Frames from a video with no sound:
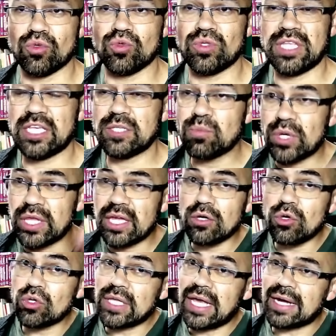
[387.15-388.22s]
Ustedes pueden
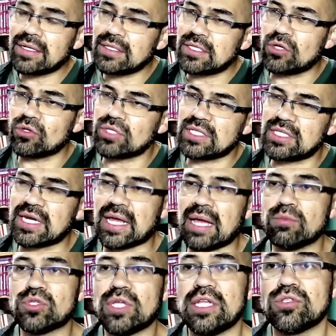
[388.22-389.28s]
notar, si nos
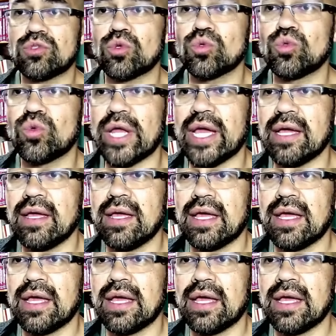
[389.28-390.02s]
acercamos a la estructura,